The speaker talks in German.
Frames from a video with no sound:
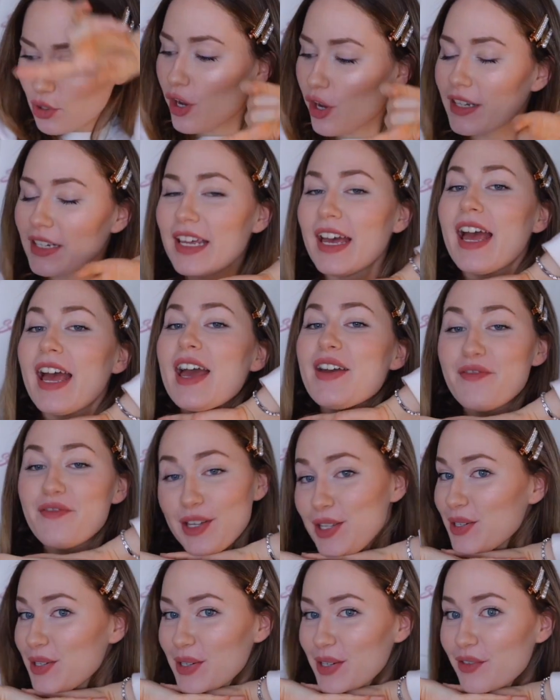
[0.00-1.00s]
neuen
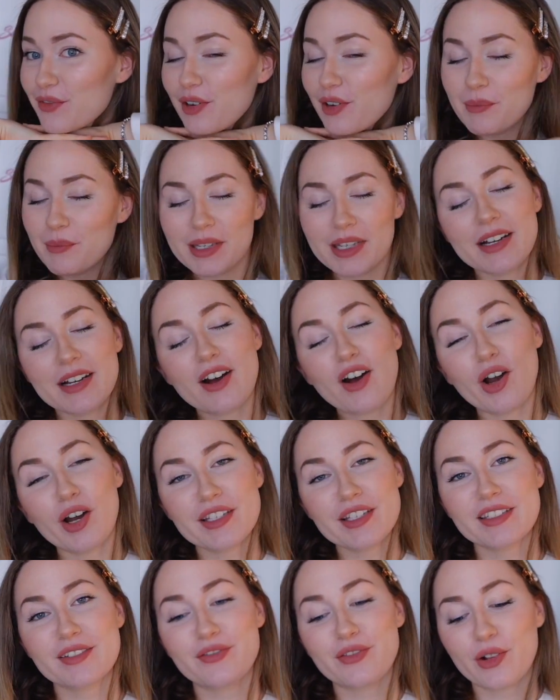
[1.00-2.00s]
Video hier von mir.
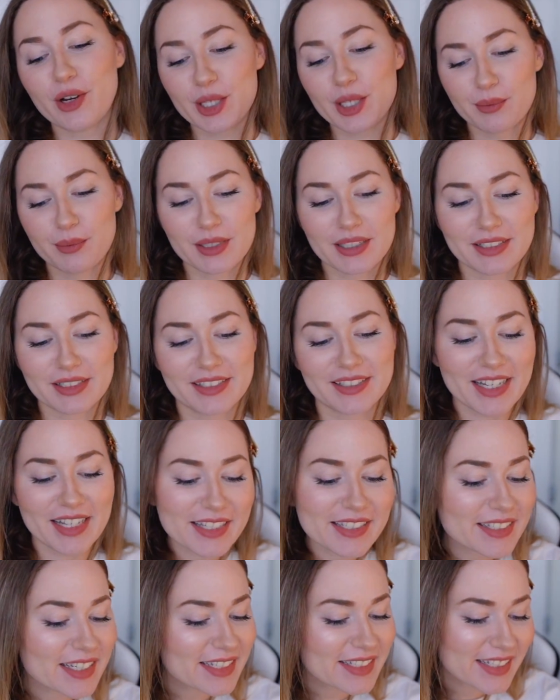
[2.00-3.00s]
Heute freue ich mich
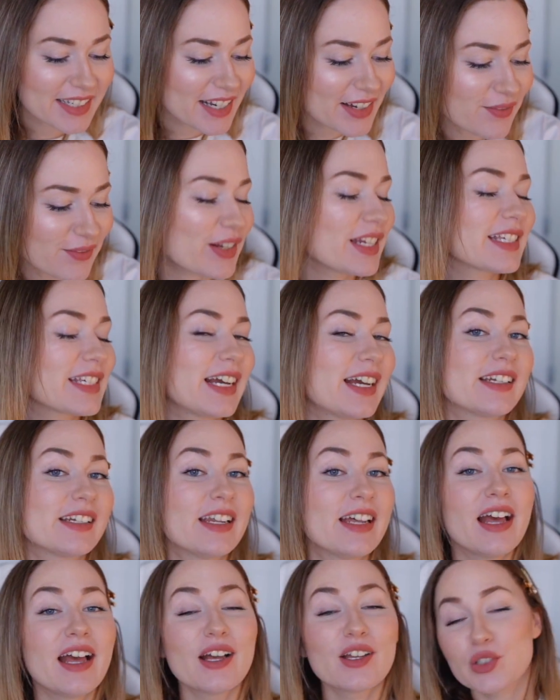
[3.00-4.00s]
sehr, sehr, sehr, weil ich einen
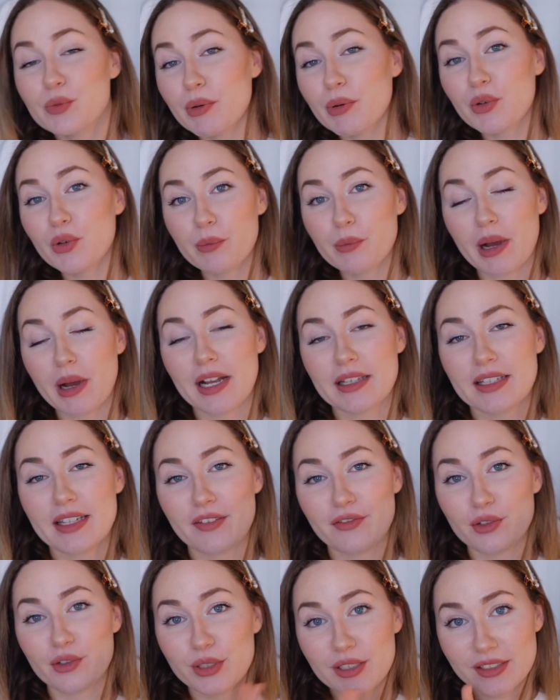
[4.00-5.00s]
super coolen Partner
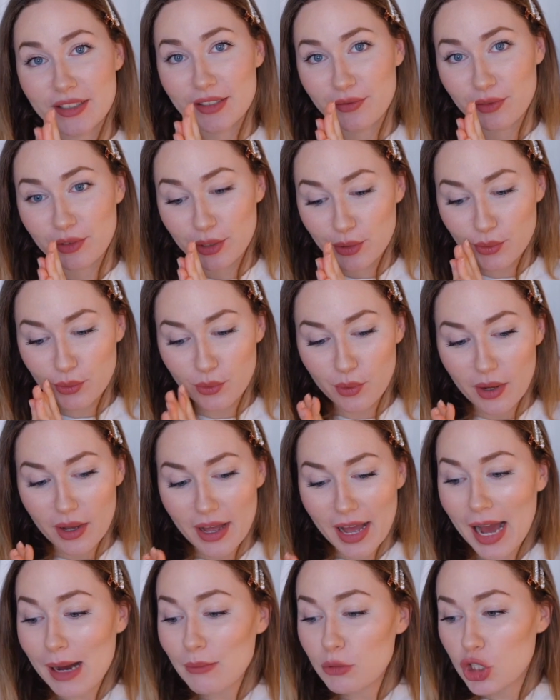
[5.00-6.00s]
für dieses Video
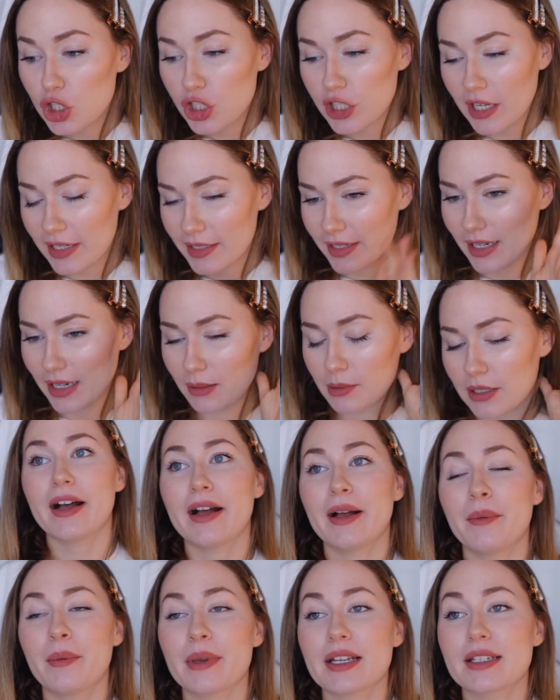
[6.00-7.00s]
am Start habe.
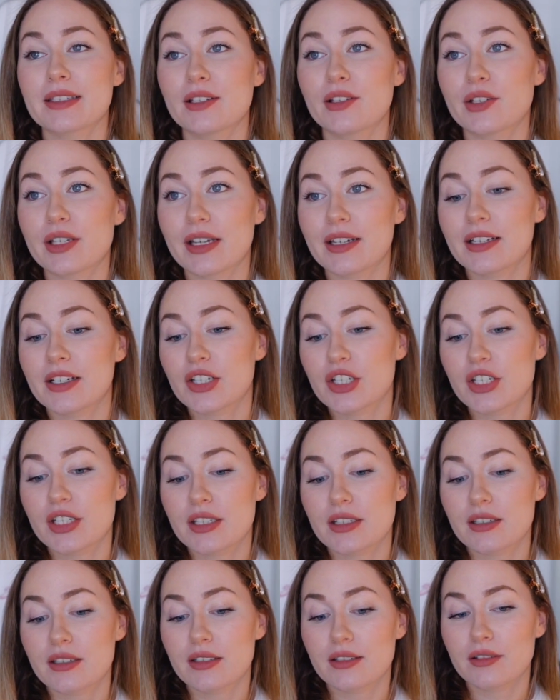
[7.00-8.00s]
Ähm, ich erzähle euch eine
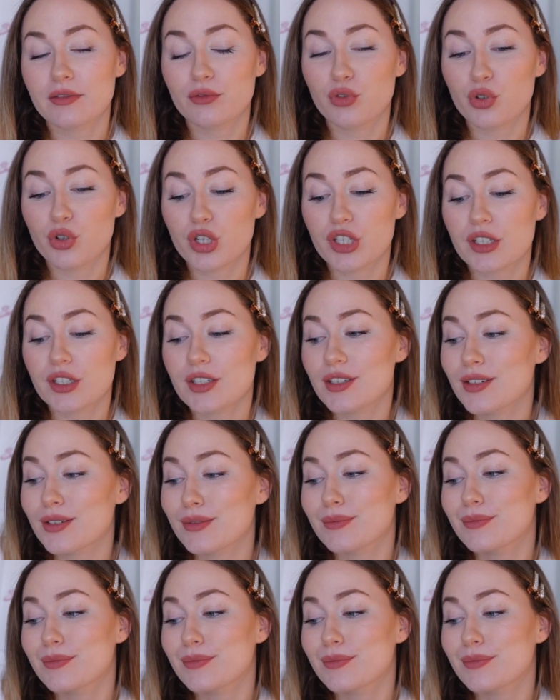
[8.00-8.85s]
Geschichte, wo ich